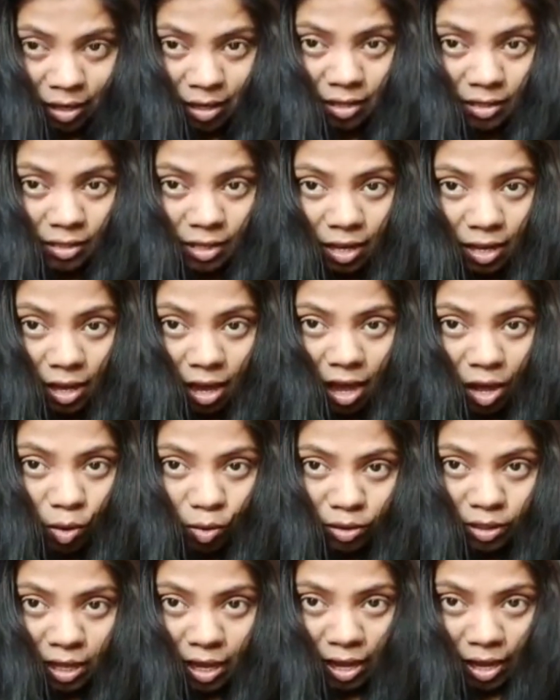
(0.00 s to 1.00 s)
इससे क्या
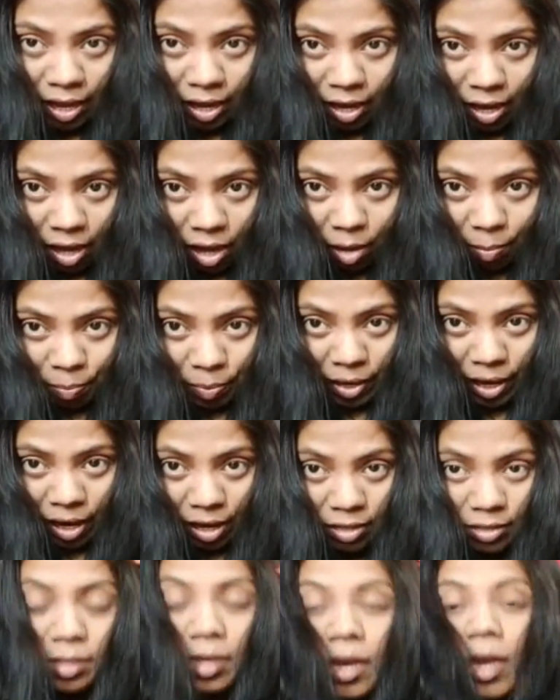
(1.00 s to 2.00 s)
होता है
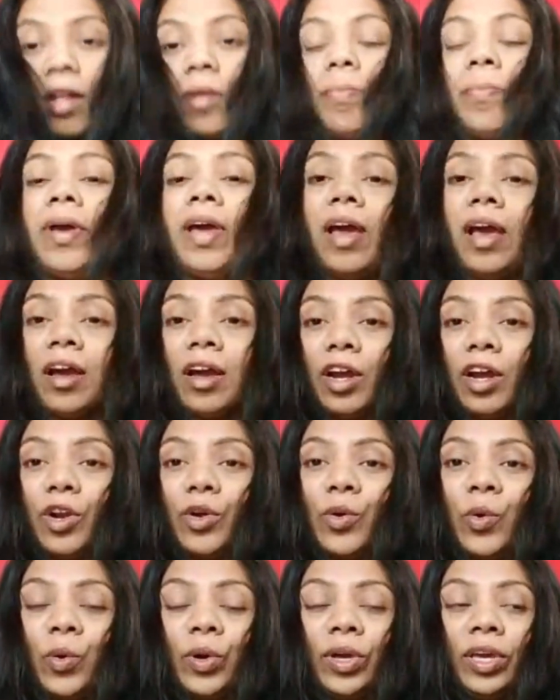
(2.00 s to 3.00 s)
आपके स्कल्प में अगर
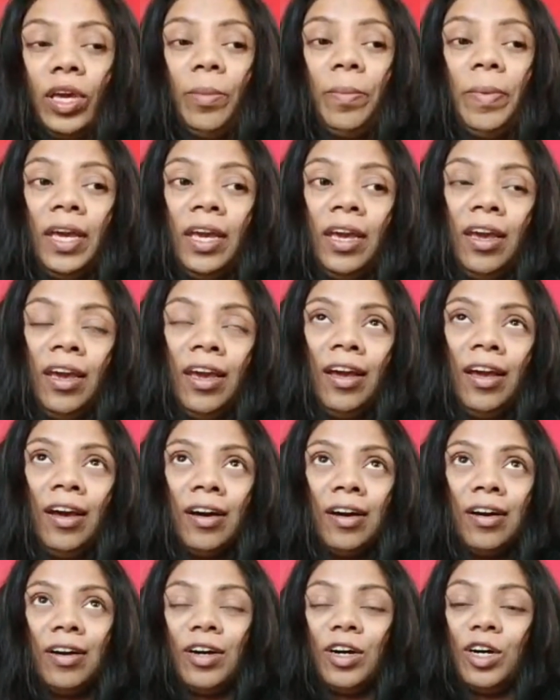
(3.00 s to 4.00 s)
कोई भी
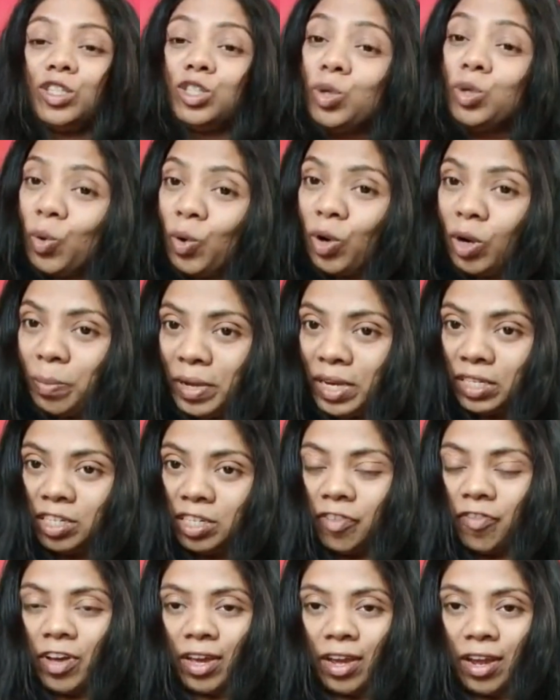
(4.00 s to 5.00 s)
धूल
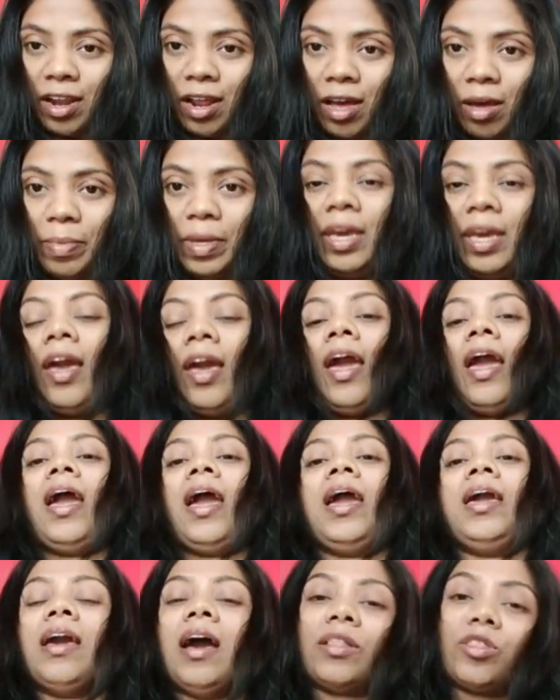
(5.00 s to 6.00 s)
मिट्टी वगैरह भी
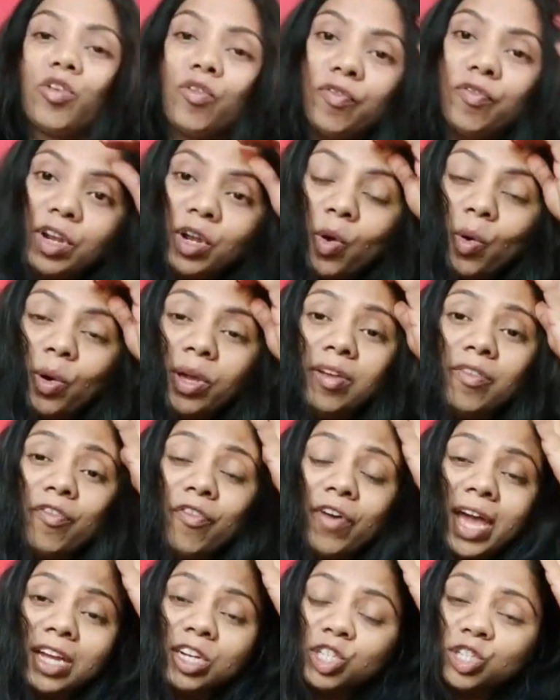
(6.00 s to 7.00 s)
है या तो फिर कोई
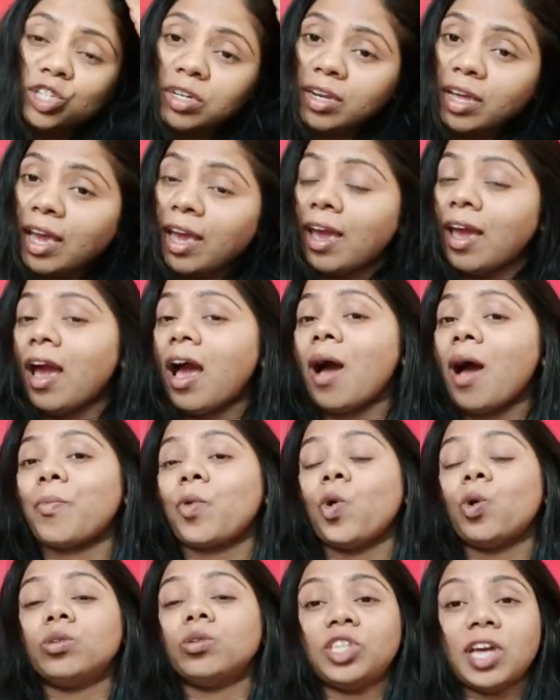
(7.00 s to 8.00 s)
इन्फेक्शन है
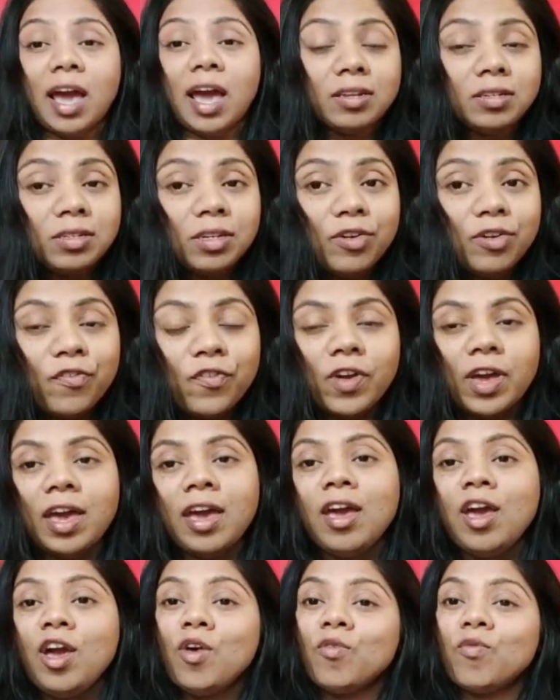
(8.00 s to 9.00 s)
आपको डैंड्रफ
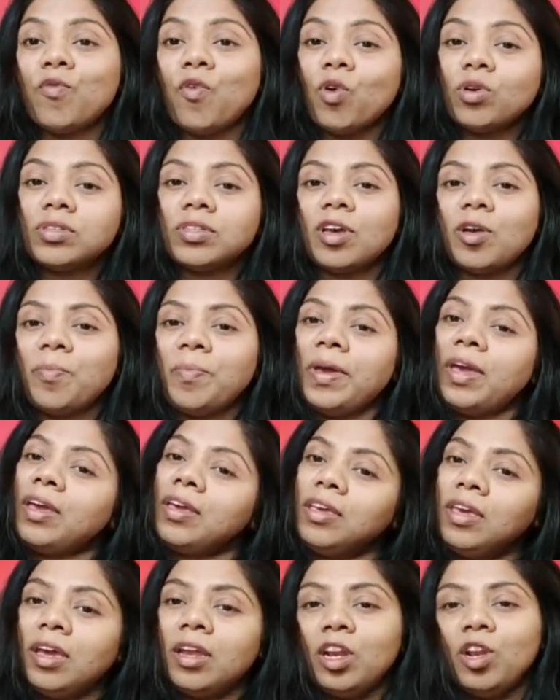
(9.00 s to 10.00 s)
है वो सब भी
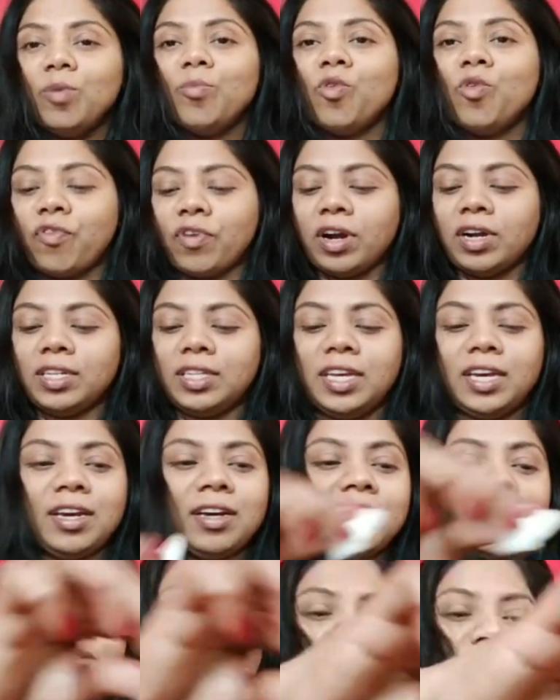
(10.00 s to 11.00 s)
ये रिमूव कर
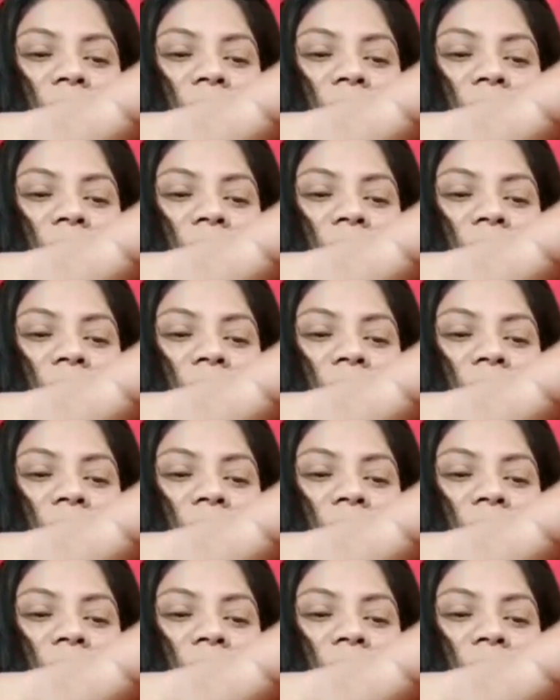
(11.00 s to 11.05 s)
देगा